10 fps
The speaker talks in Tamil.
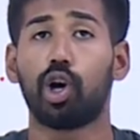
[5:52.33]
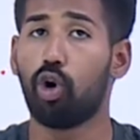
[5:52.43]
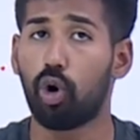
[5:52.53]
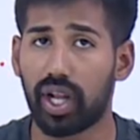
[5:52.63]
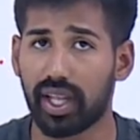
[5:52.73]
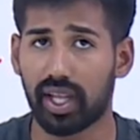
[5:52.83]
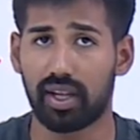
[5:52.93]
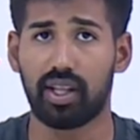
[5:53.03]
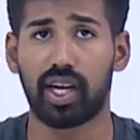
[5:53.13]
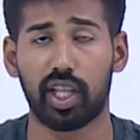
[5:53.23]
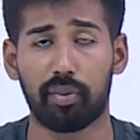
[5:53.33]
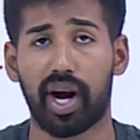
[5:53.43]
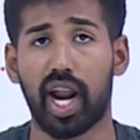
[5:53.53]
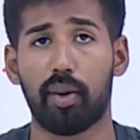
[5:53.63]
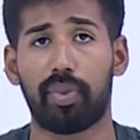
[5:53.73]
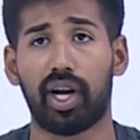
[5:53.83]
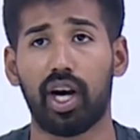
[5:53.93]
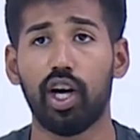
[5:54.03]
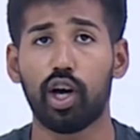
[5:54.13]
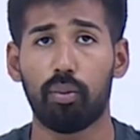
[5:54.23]
கோல்டு ஏதாவது இருந்ததுன்னா இந்த பிராணாயம் பண்ணலாம்
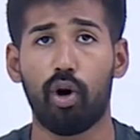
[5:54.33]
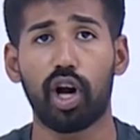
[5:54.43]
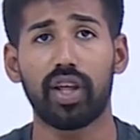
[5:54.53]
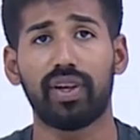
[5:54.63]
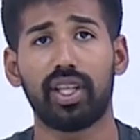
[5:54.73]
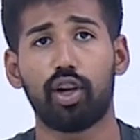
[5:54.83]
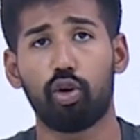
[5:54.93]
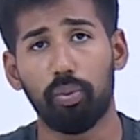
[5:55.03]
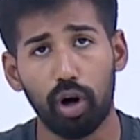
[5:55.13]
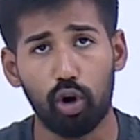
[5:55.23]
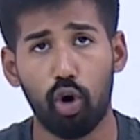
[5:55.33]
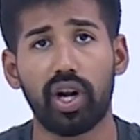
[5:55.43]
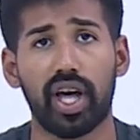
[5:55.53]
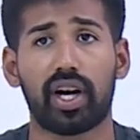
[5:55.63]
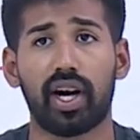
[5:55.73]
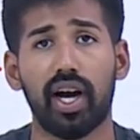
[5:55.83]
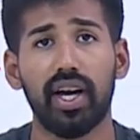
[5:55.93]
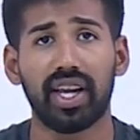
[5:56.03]
பாடி வந்துட்டு ரொம்ப கோல்டாக இருக்குன்னா